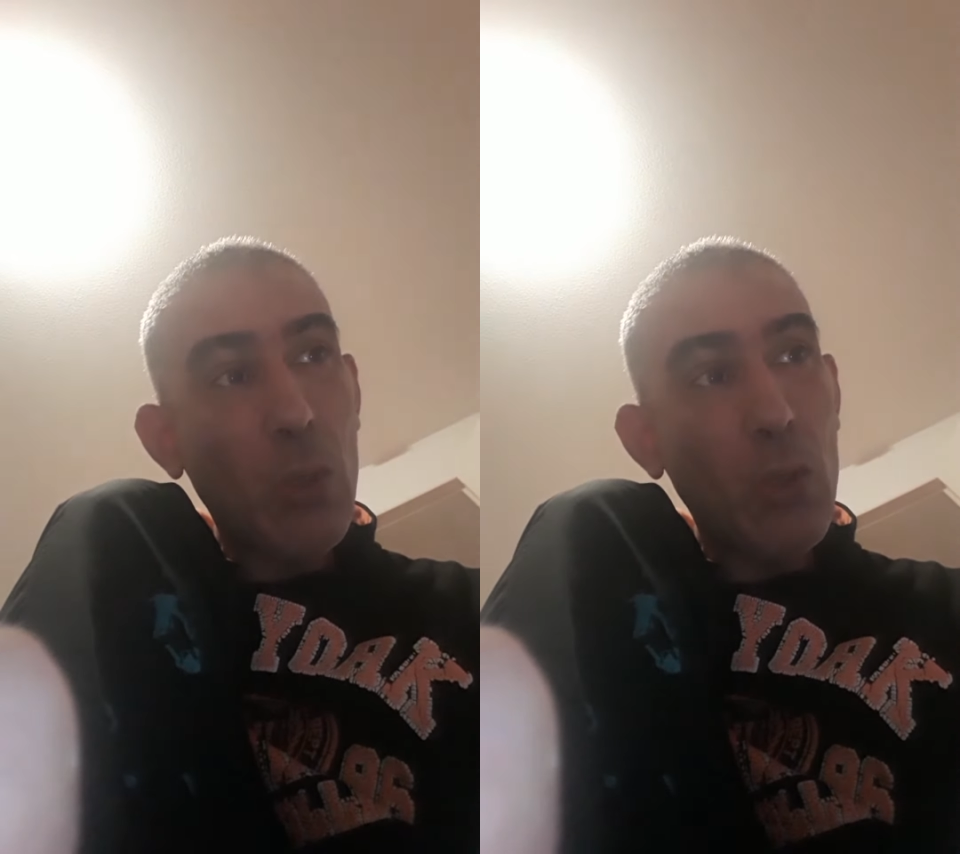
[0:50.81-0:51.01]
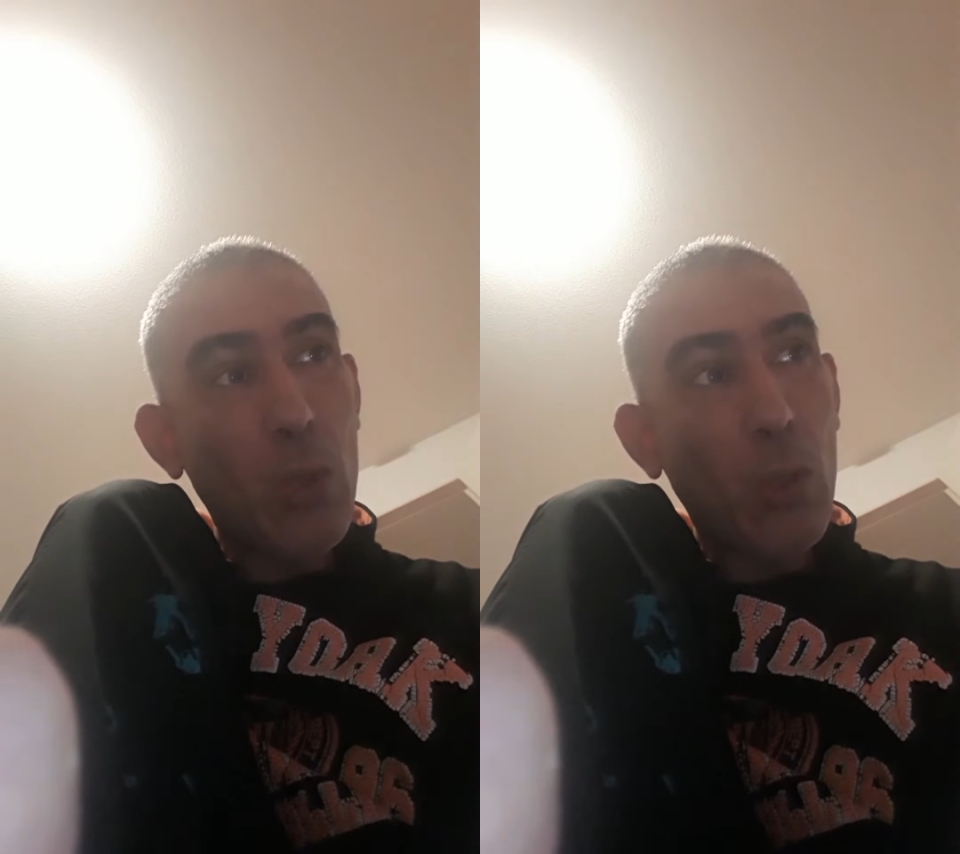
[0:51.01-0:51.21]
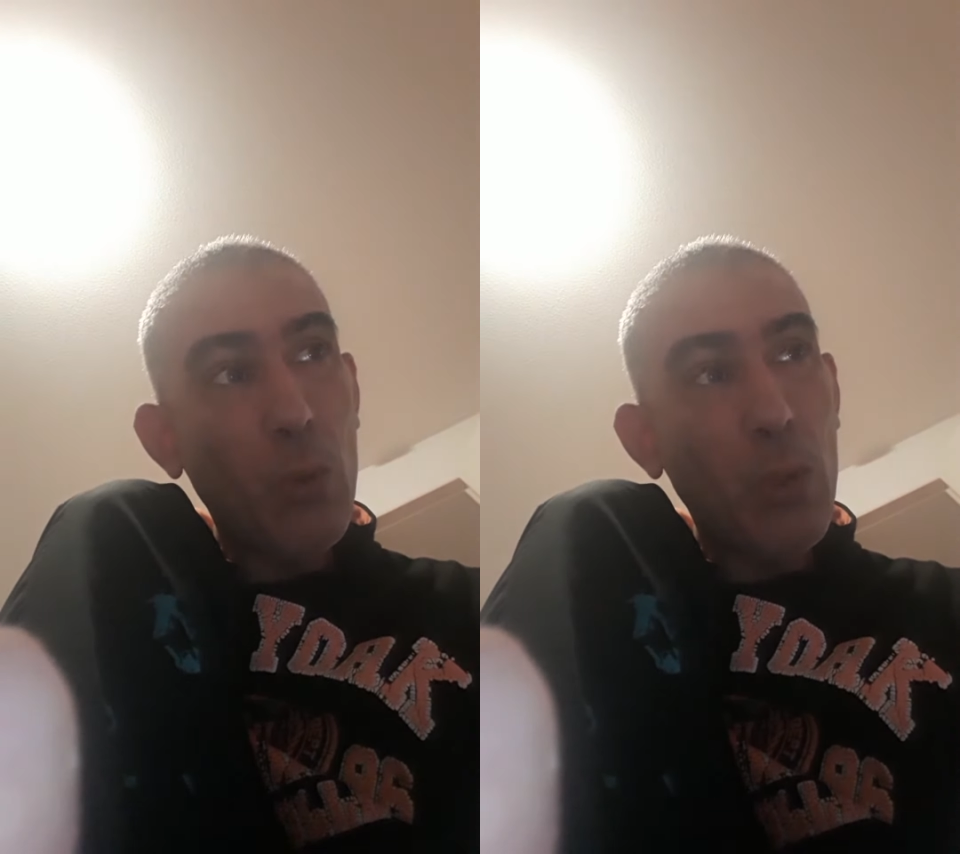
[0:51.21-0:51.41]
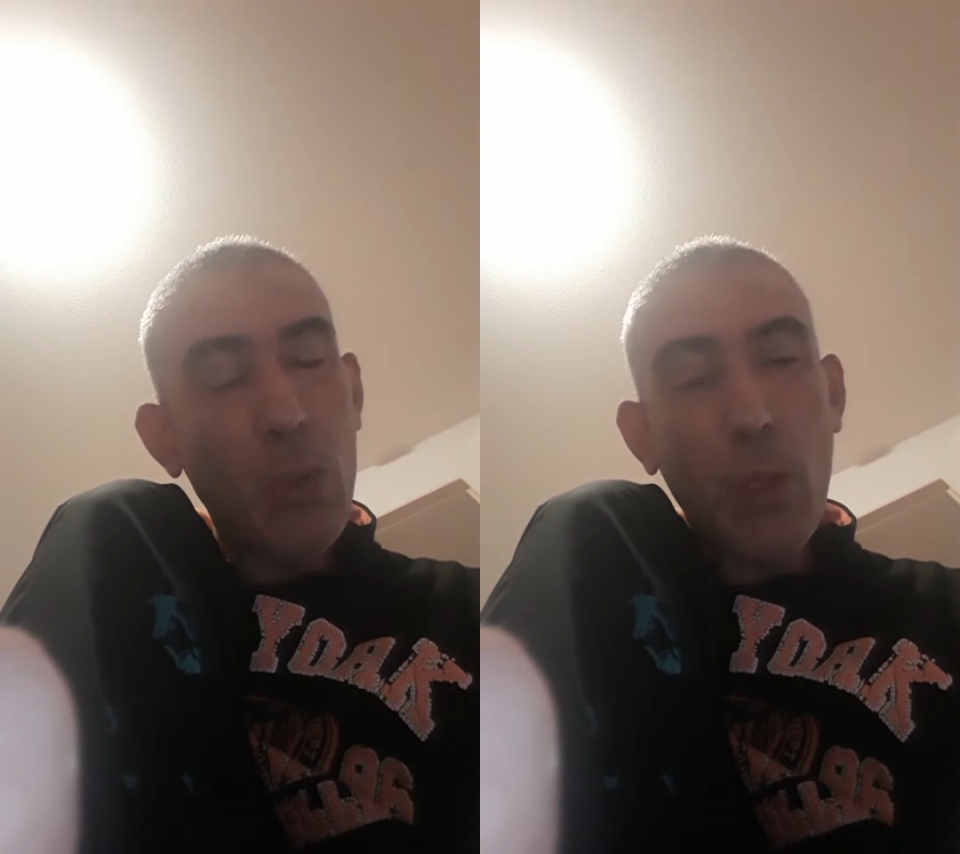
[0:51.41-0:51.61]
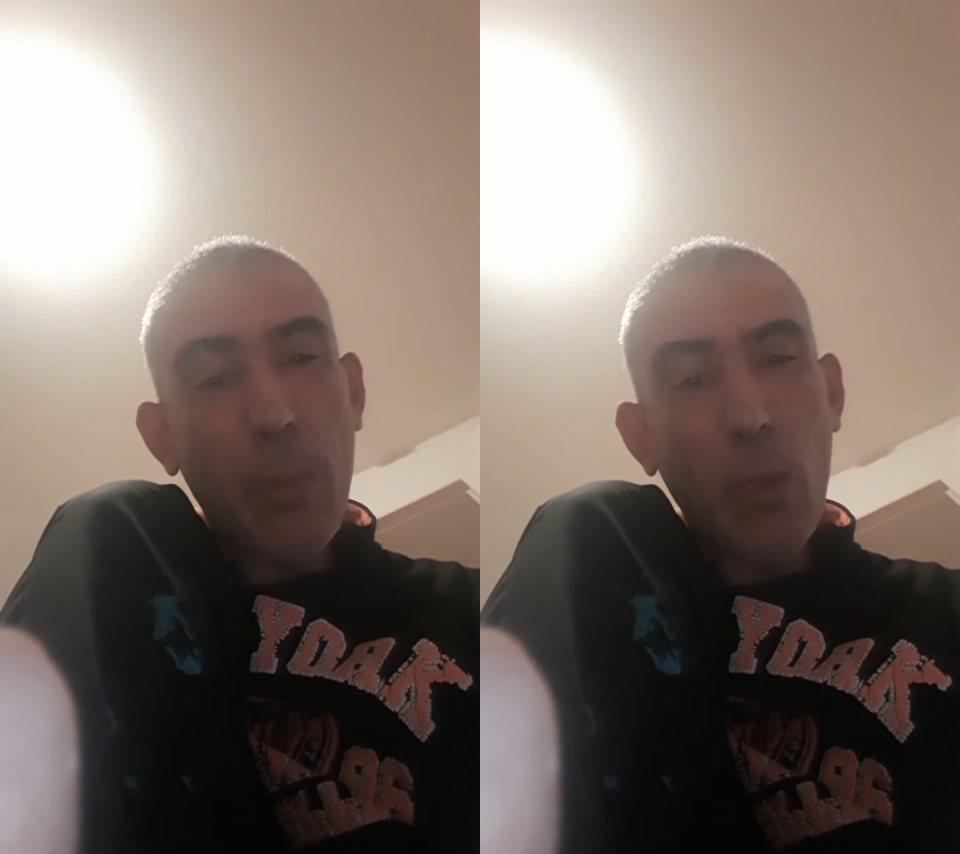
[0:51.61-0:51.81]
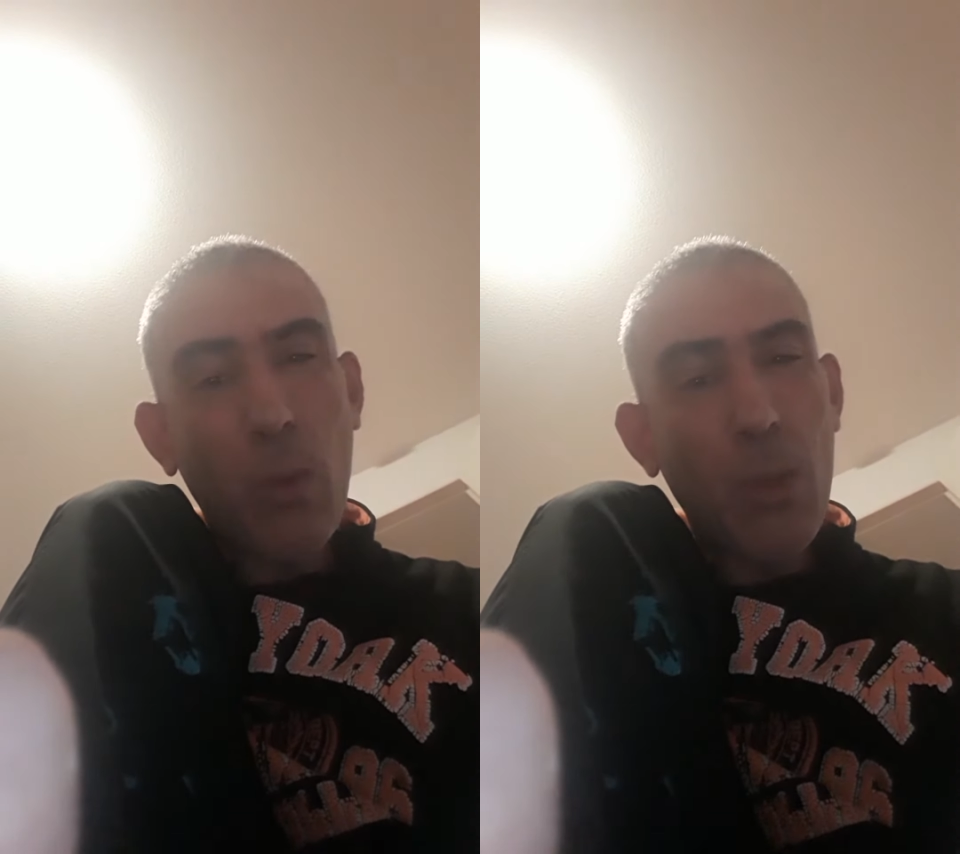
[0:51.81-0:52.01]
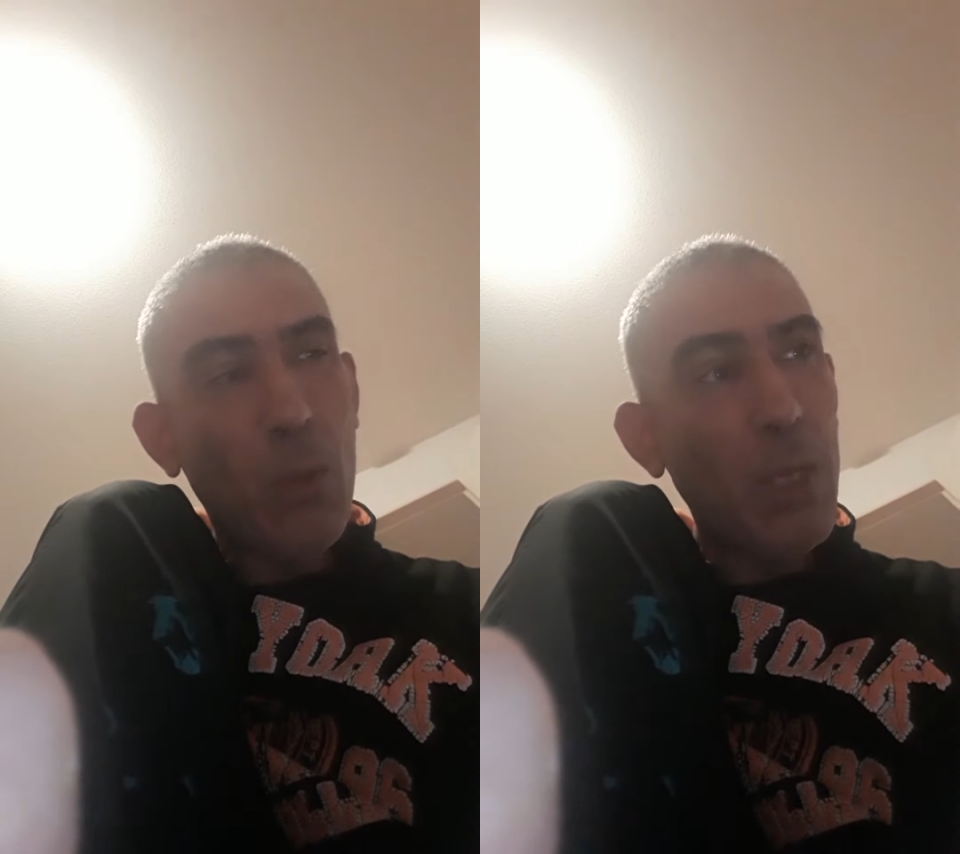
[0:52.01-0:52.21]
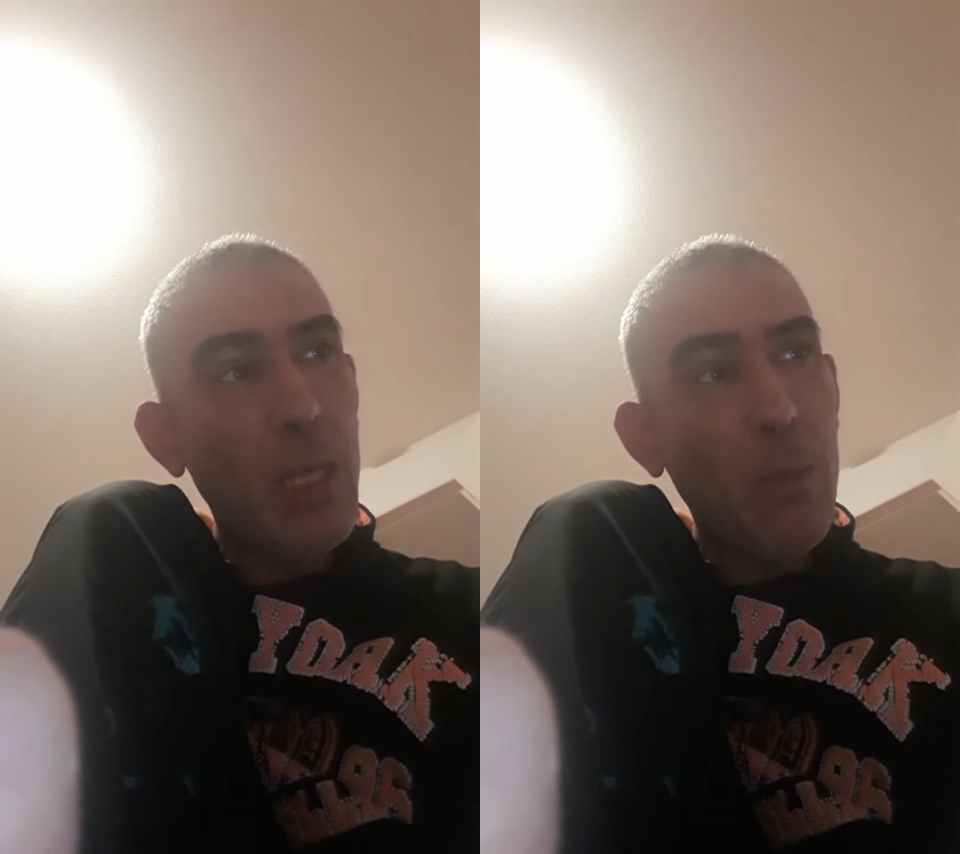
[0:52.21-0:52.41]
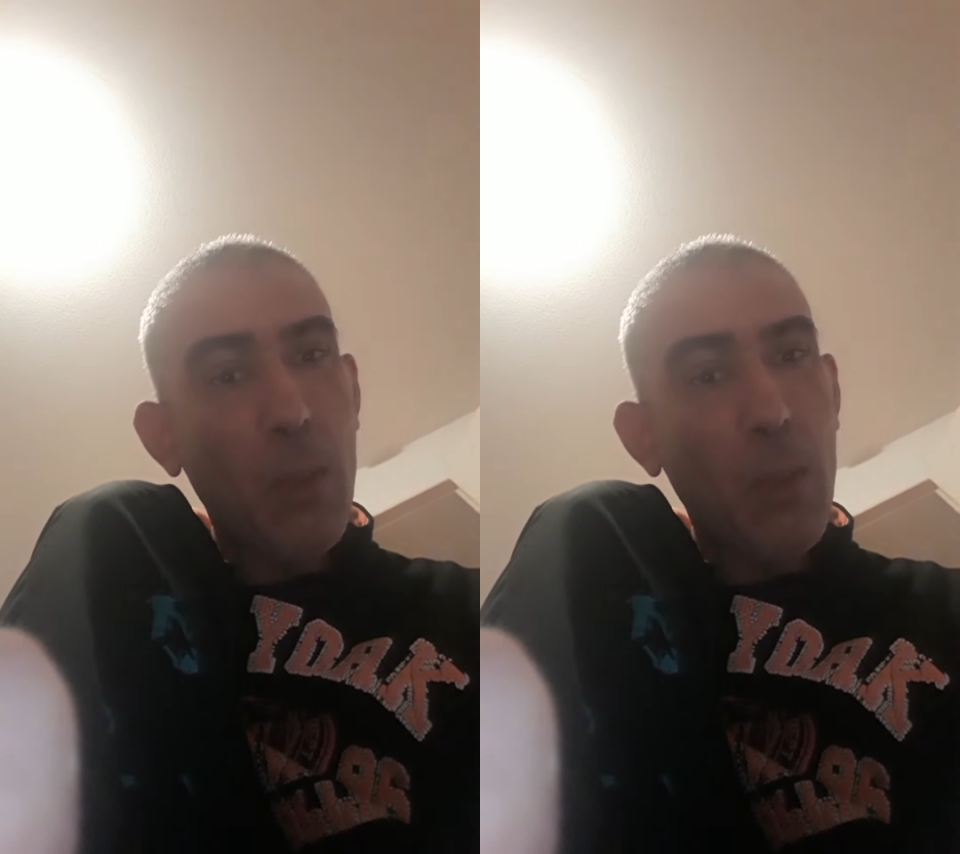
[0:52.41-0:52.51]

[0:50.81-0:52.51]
aujourd'hui, je sais pas le combien on est,